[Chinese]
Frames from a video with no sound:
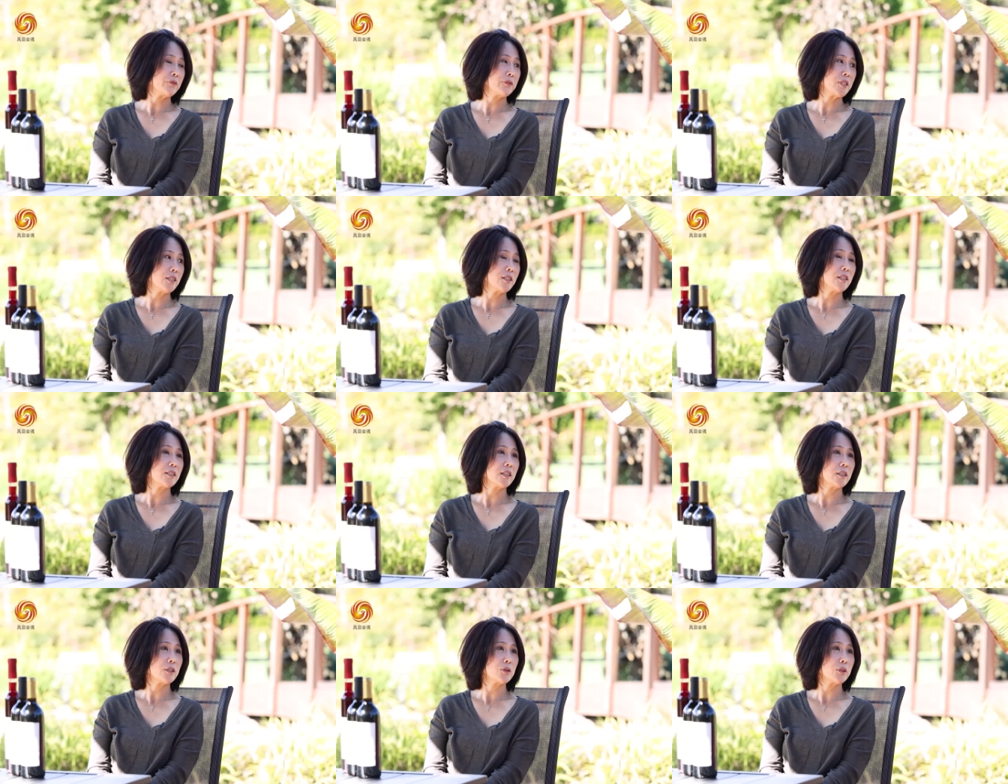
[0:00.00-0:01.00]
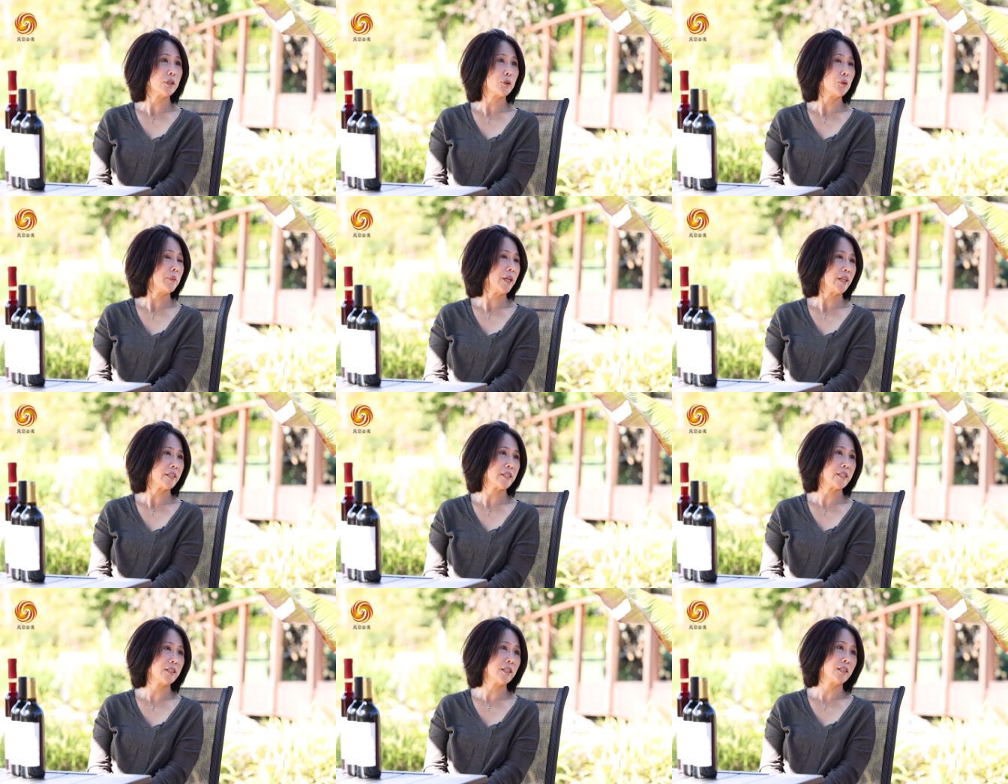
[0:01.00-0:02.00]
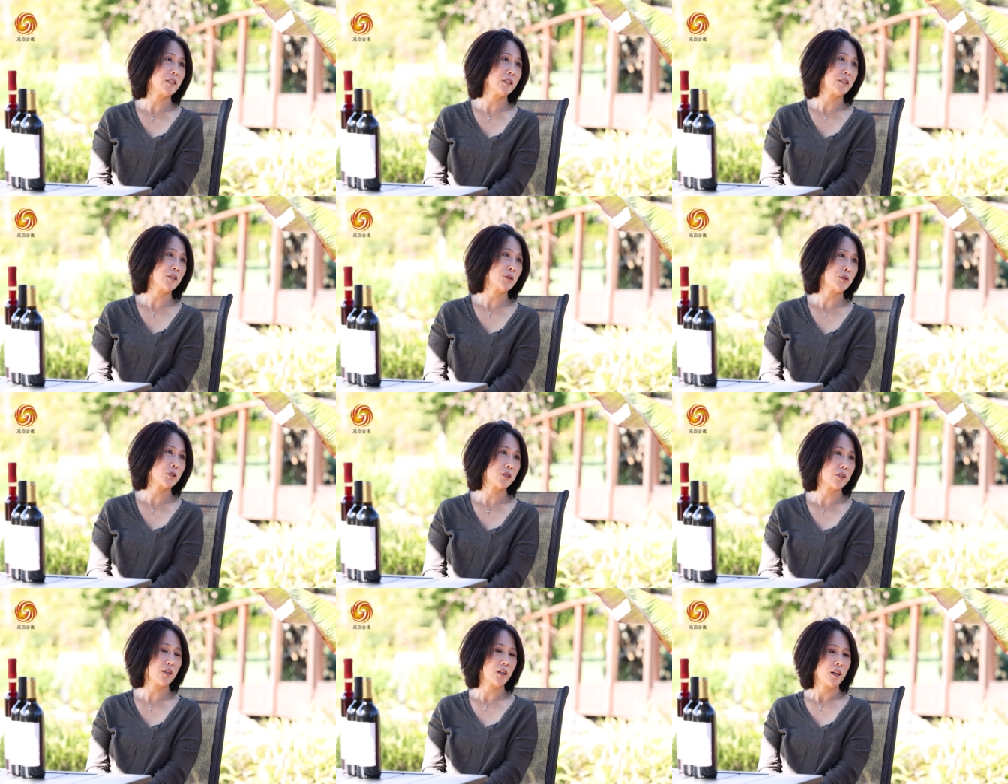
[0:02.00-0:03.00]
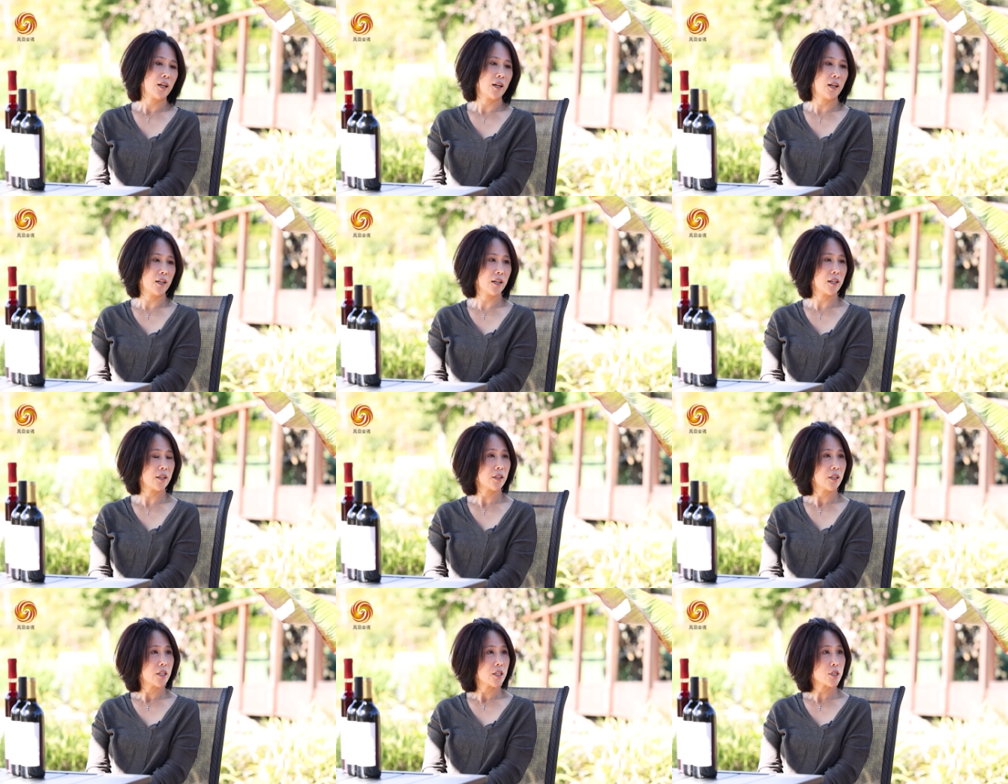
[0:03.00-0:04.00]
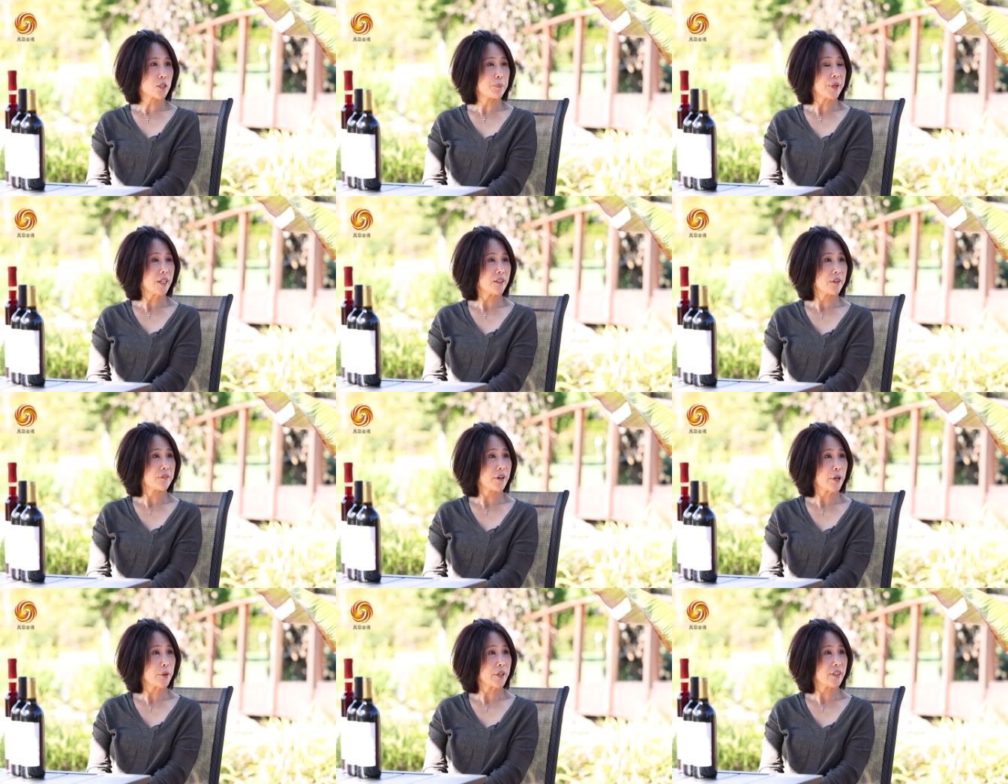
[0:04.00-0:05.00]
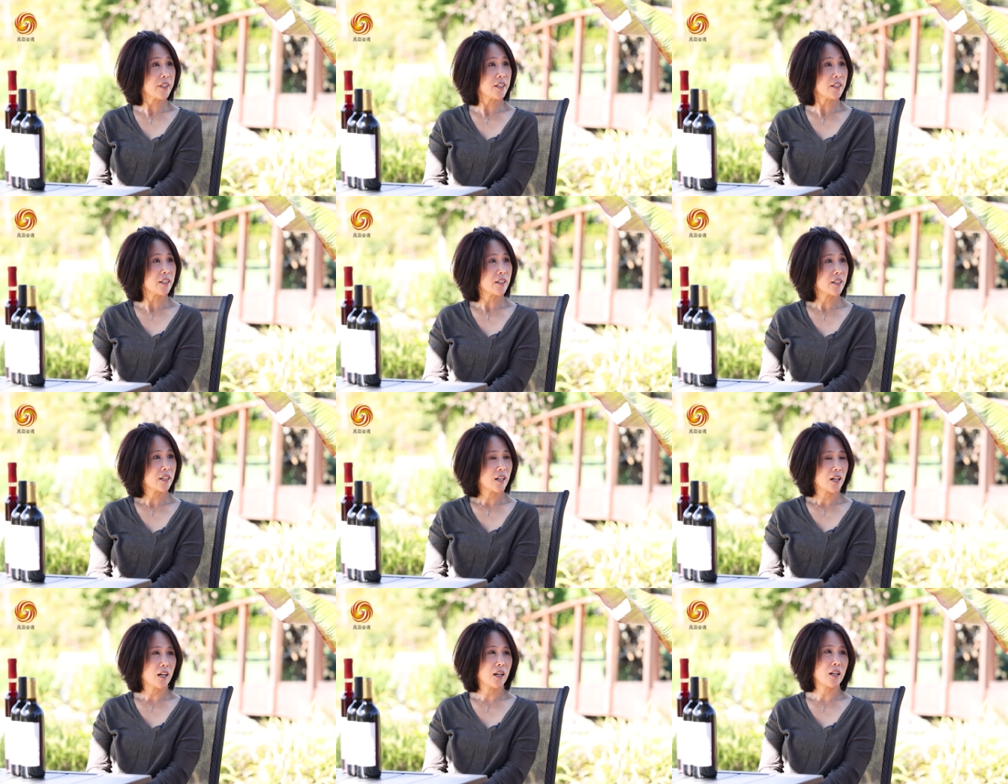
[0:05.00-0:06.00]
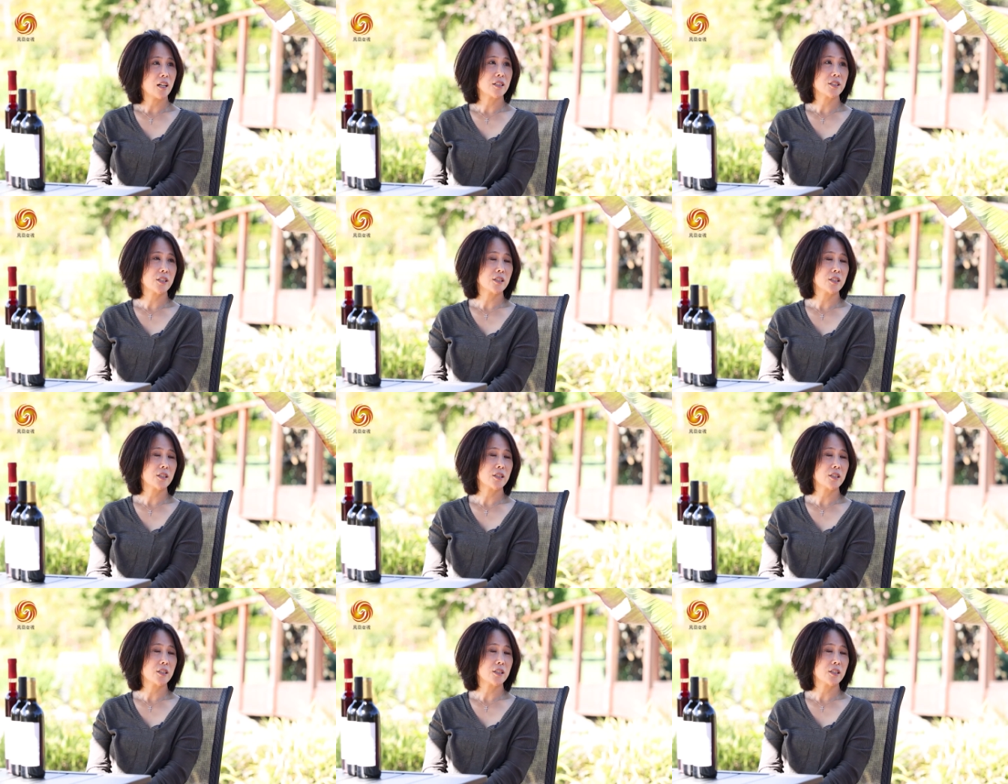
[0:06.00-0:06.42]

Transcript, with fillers: 附近的这个，就是离我们很近的这个，就是呃，紫贝的发源地，啊，这